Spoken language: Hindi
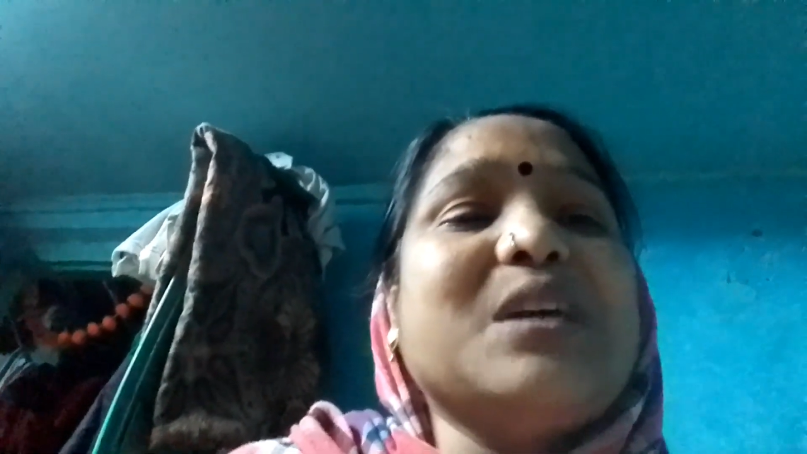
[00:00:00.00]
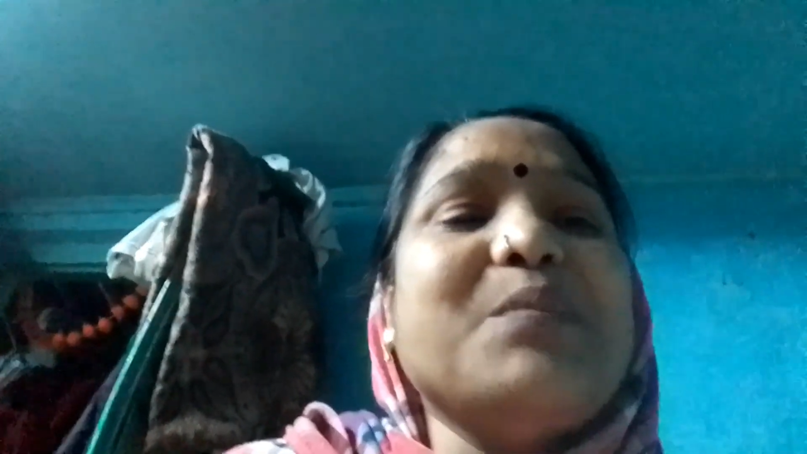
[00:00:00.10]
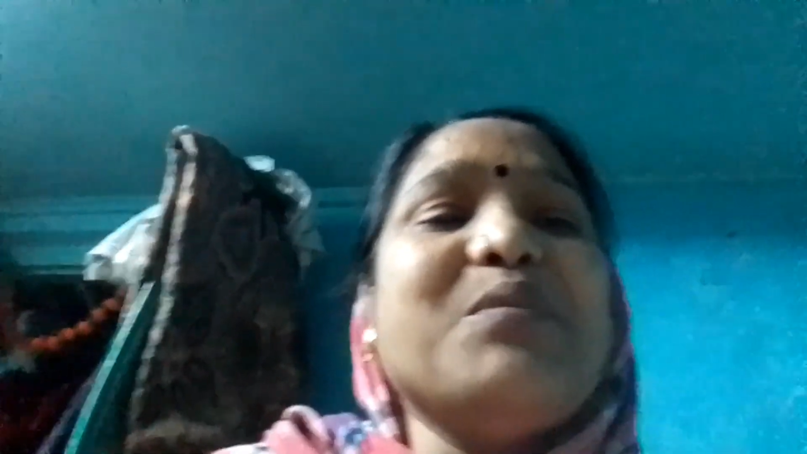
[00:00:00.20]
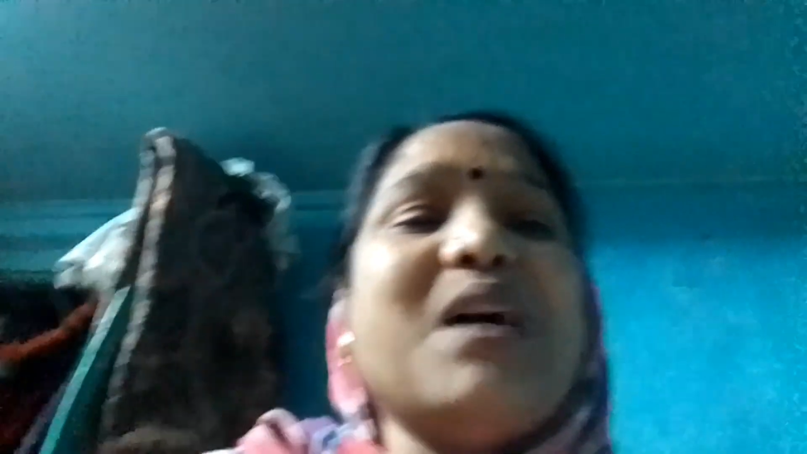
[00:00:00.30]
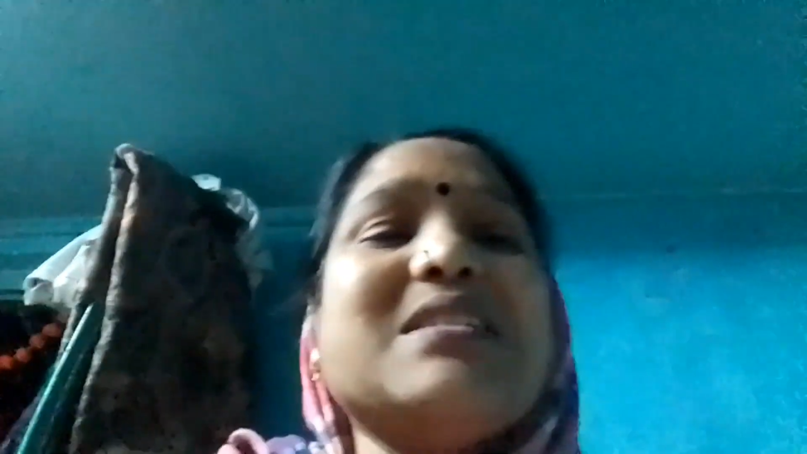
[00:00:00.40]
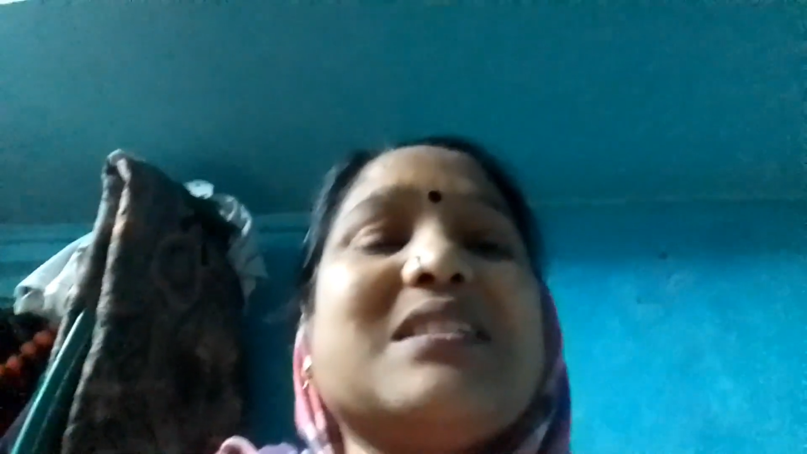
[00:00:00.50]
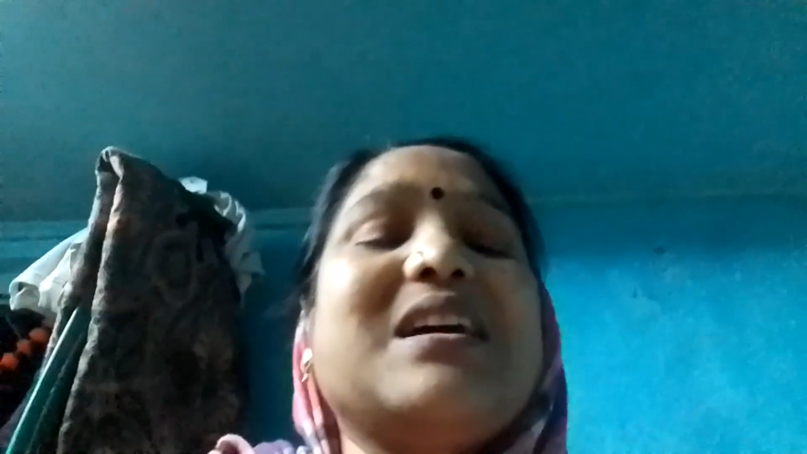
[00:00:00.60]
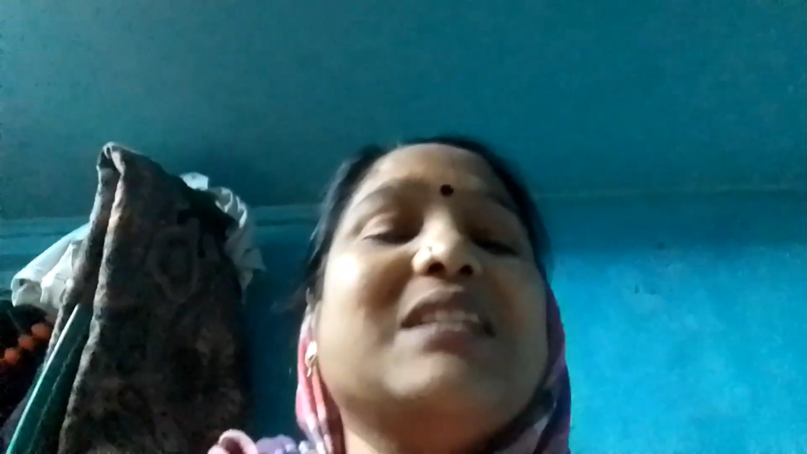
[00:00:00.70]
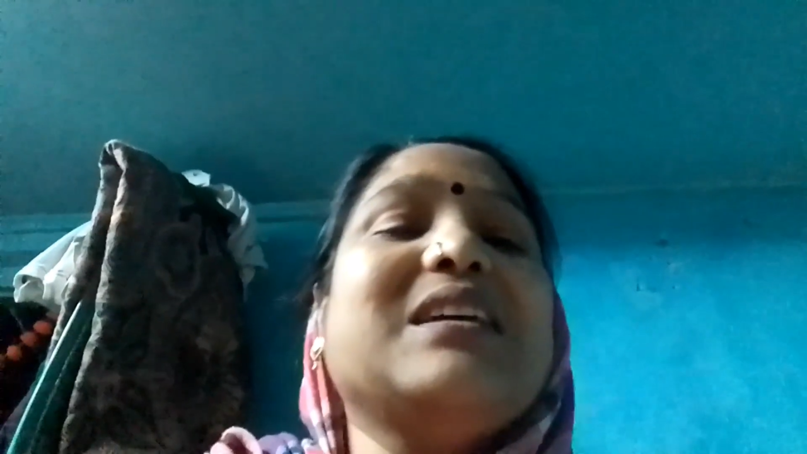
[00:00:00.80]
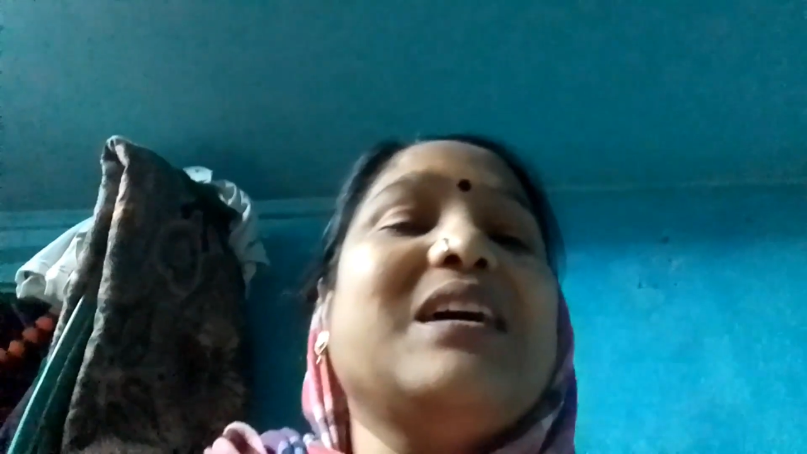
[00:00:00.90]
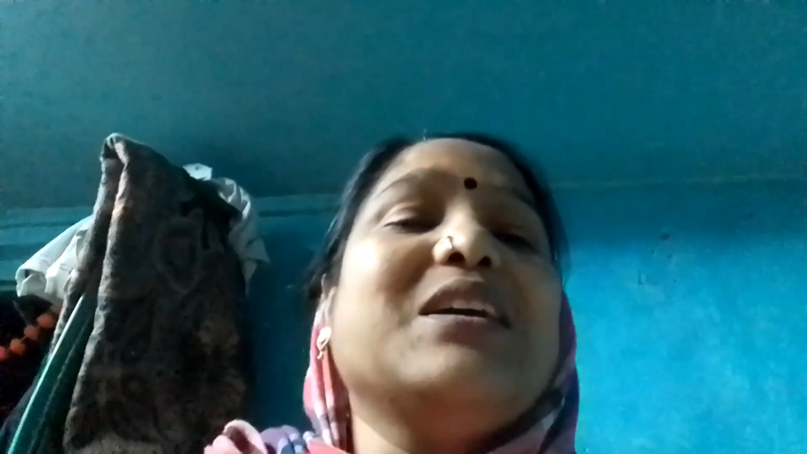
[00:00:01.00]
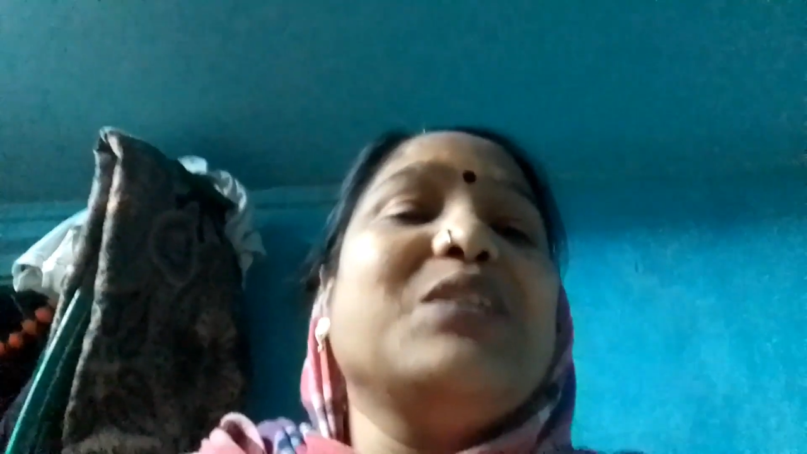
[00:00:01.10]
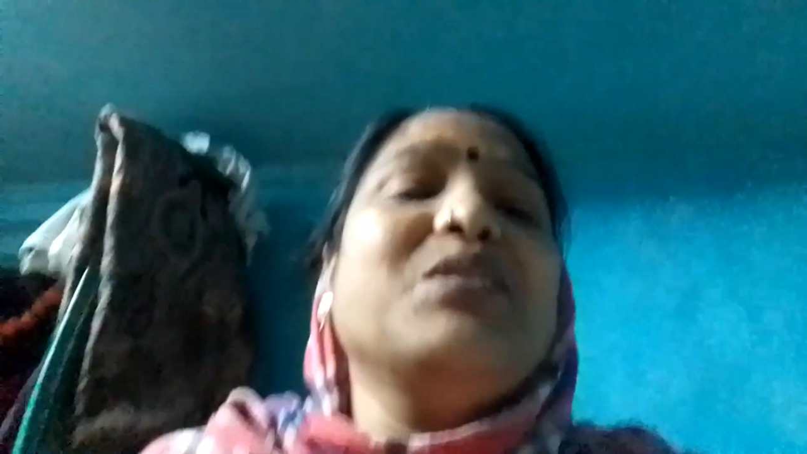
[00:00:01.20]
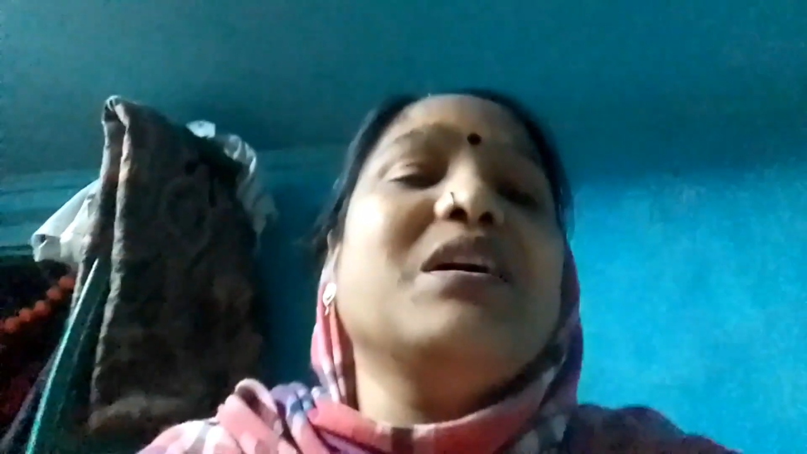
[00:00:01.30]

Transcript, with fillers: सबको आस रहता है कि वो